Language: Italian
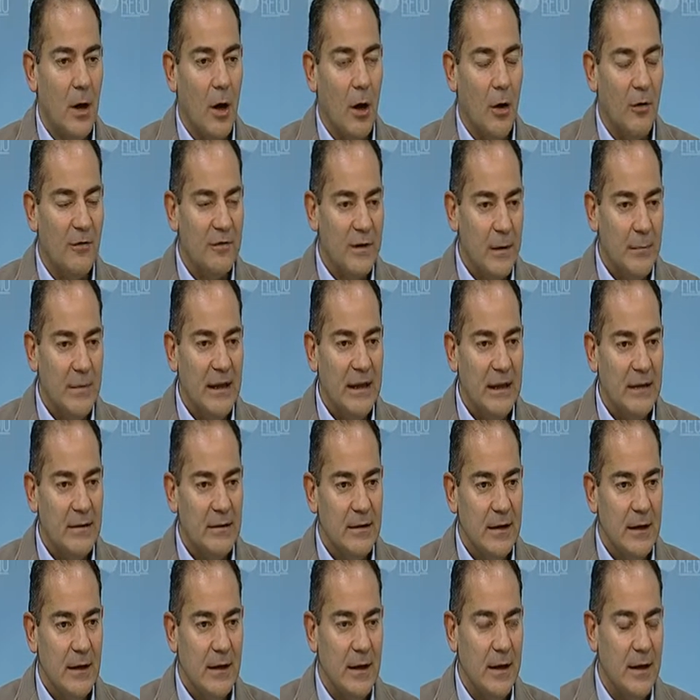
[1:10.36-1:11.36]

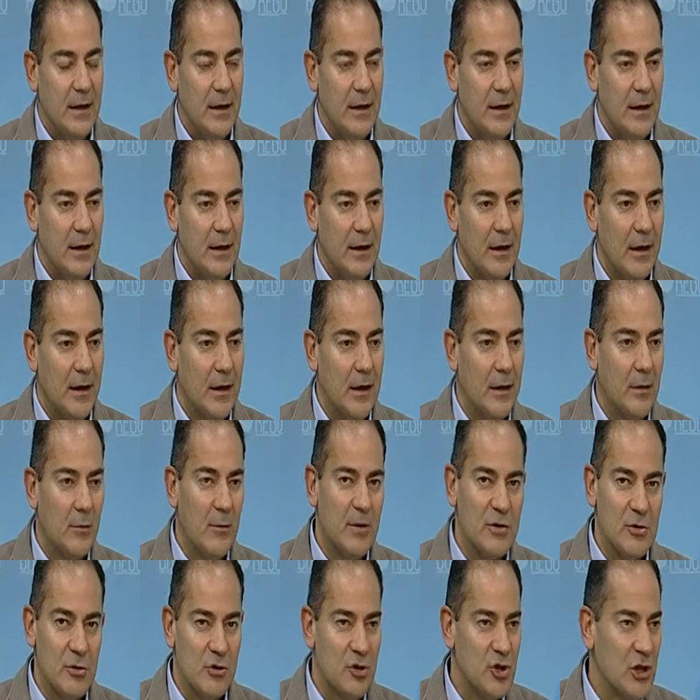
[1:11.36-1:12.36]
ovviamente eh,
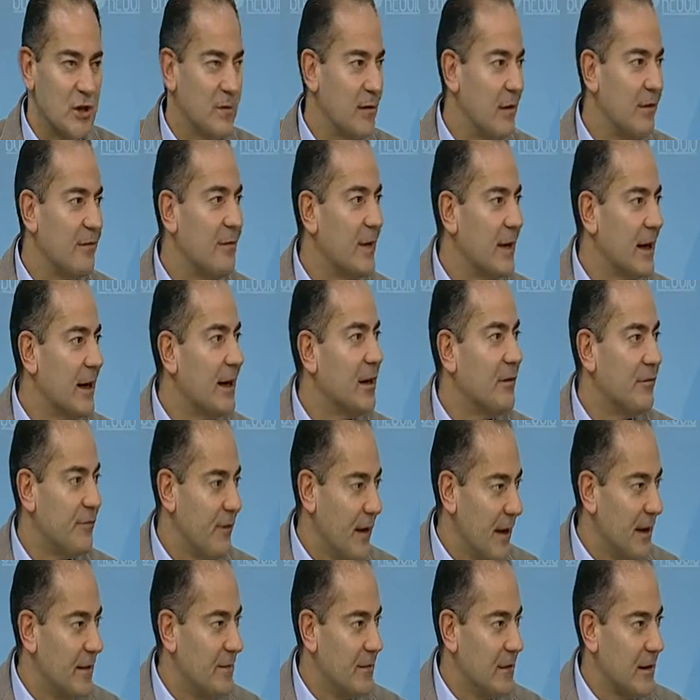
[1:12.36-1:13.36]
questo ci deve fare
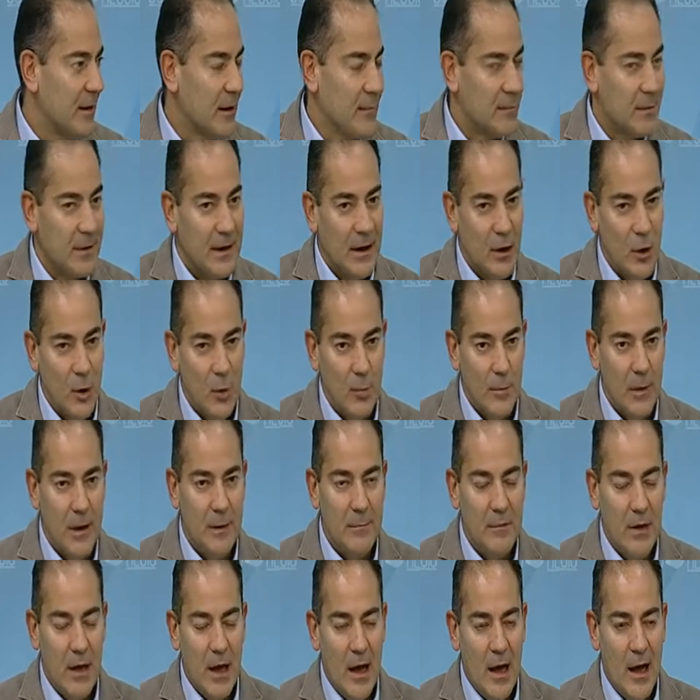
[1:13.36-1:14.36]
riflettere, perché
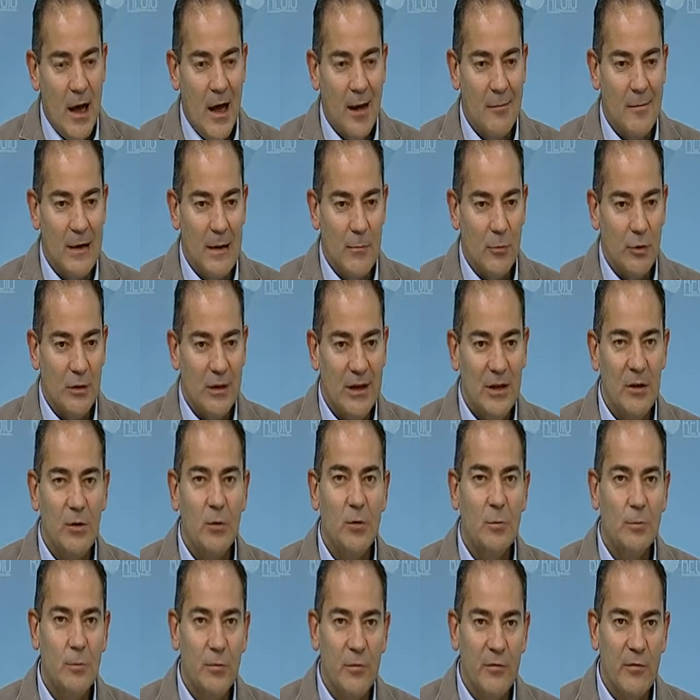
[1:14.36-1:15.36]
come abbiamo
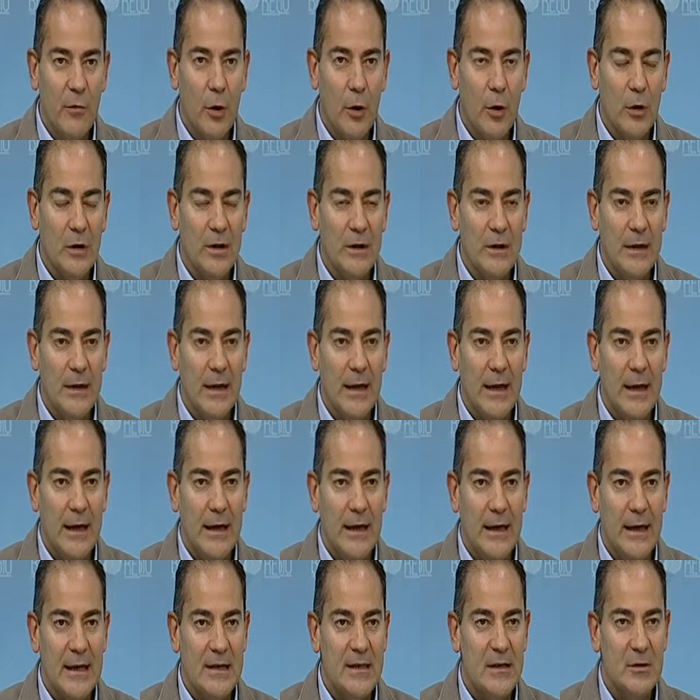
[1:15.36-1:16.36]
detto più
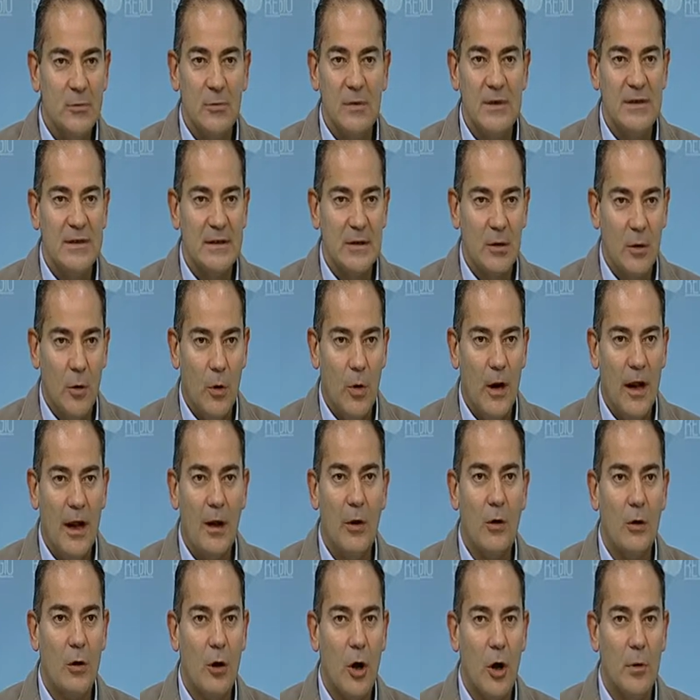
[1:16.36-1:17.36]
volte, la situazione
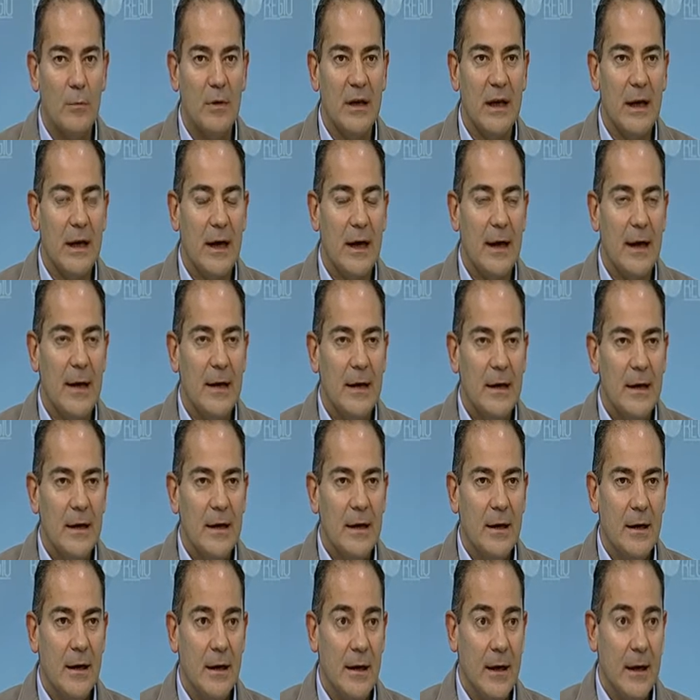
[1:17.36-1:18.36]
economica
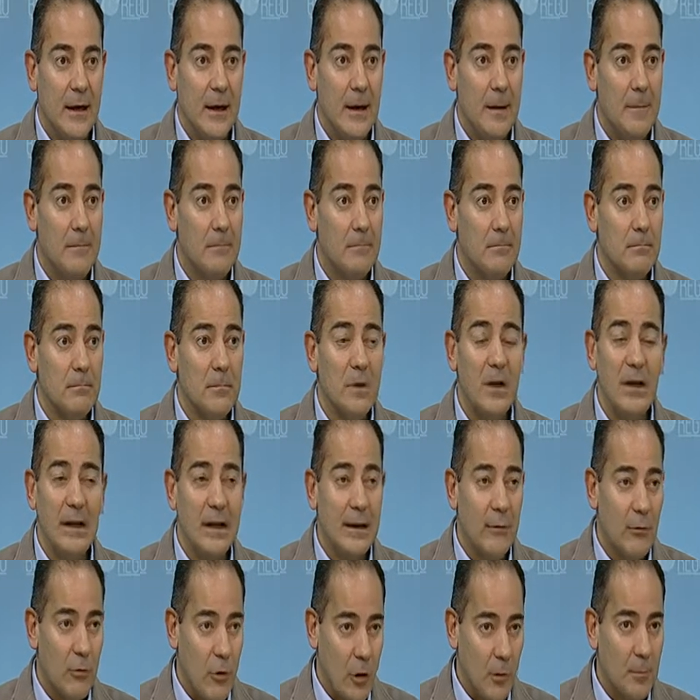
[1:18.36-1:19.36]
eh, in
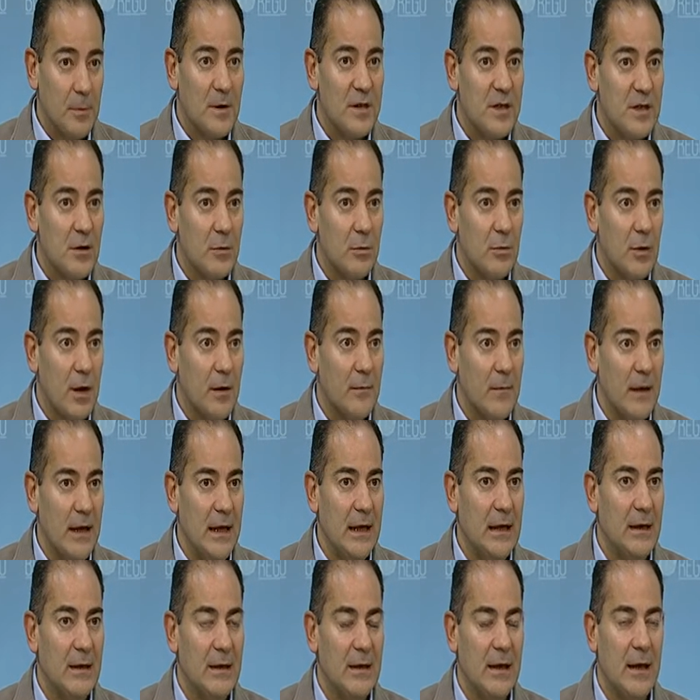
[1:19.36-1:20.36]
Europa
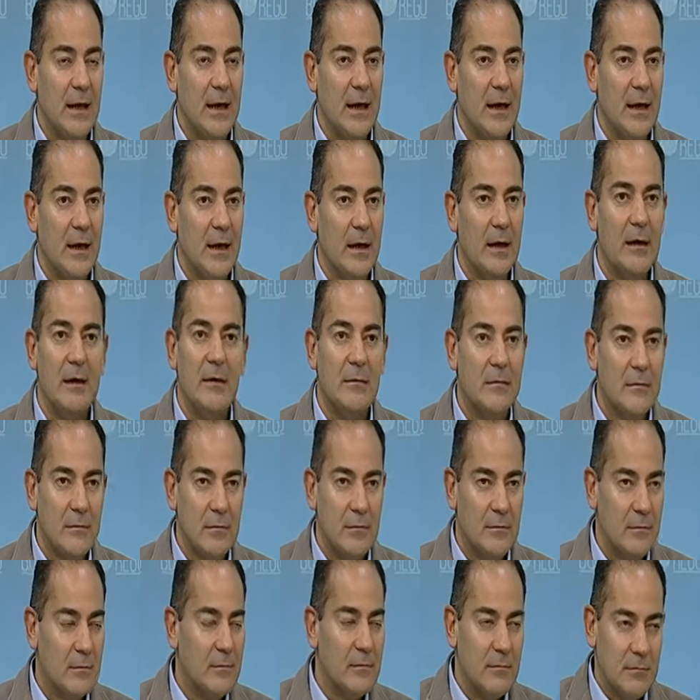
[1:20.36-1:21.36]
sicuramente, ehm,
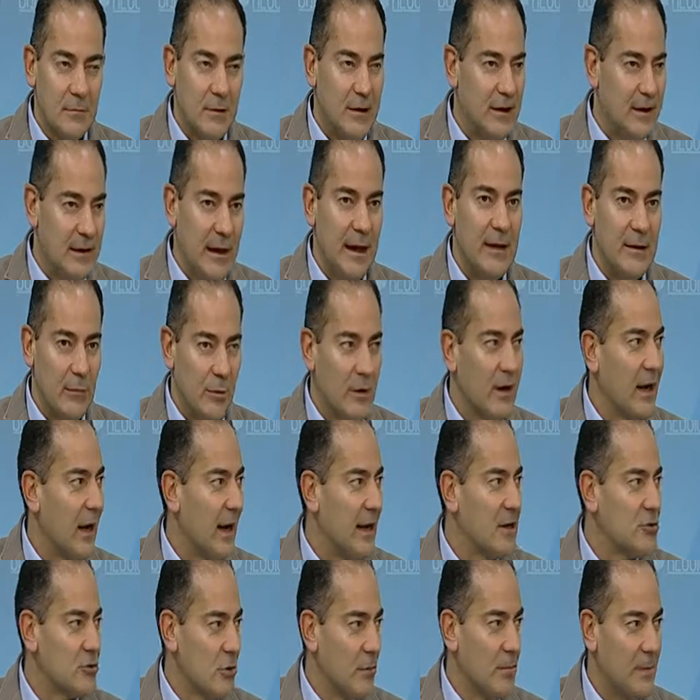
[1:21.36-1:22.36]
l'Italia è un
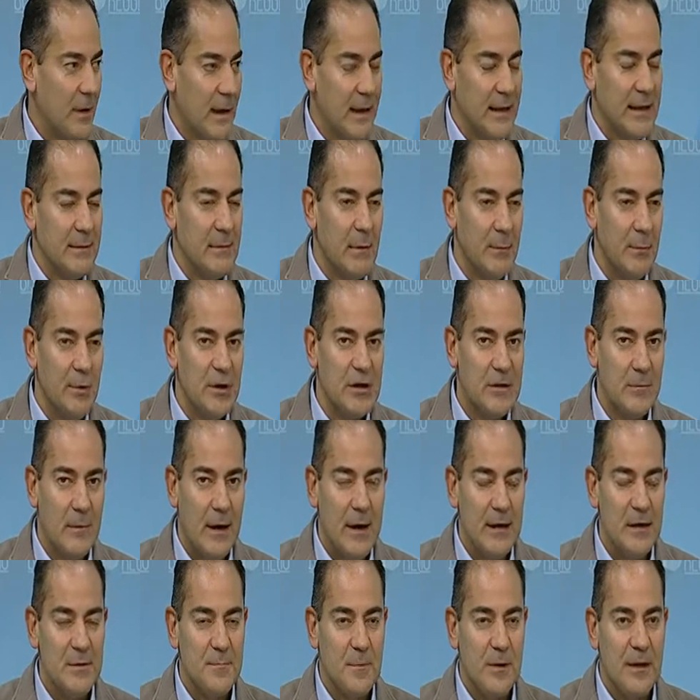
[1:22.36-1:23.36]
caso a parte, ma poi
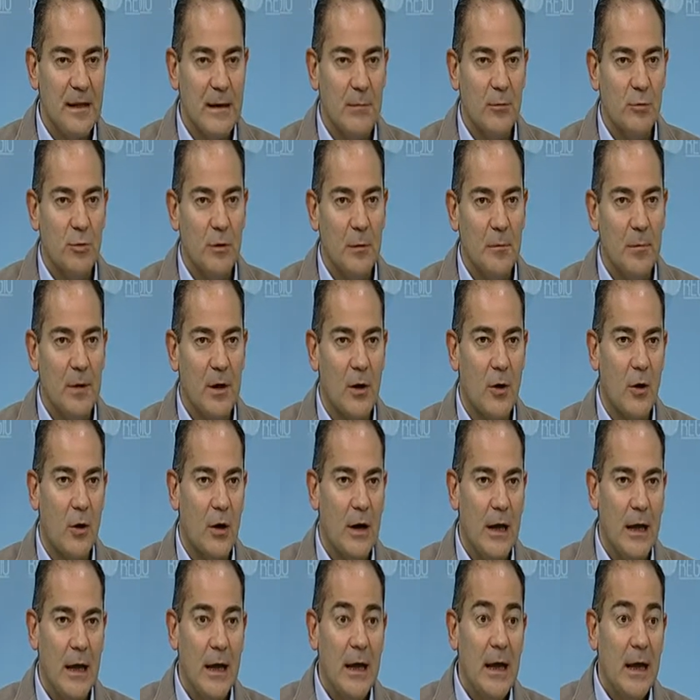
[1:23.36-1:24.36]
semmai spendiamo due
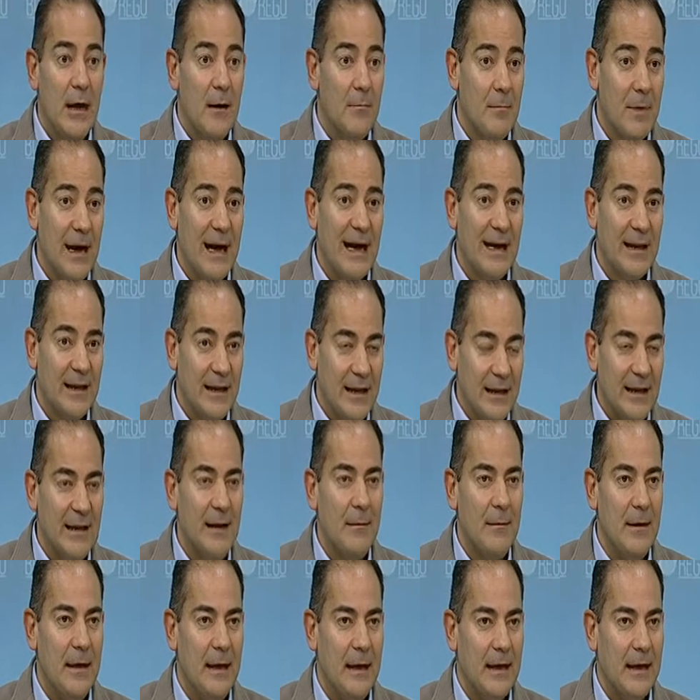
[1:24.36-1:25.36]
parole, ma anche in
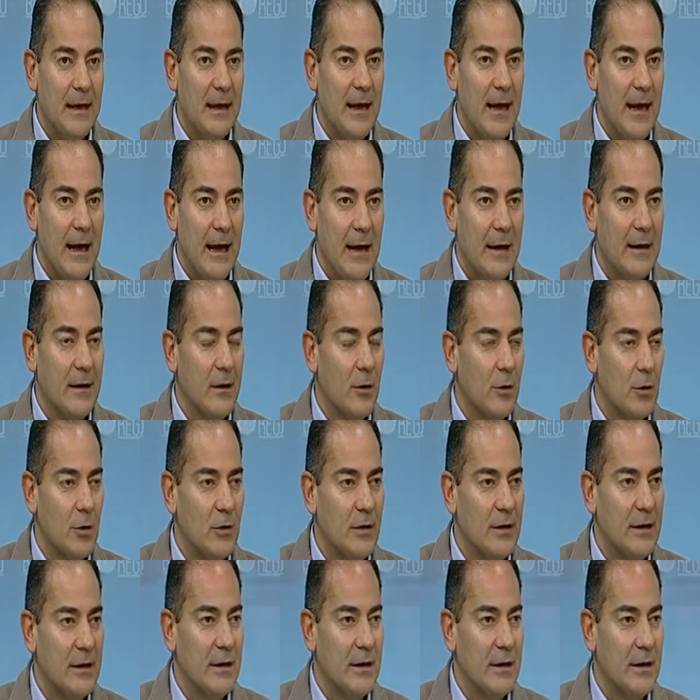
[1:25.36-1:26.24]
America con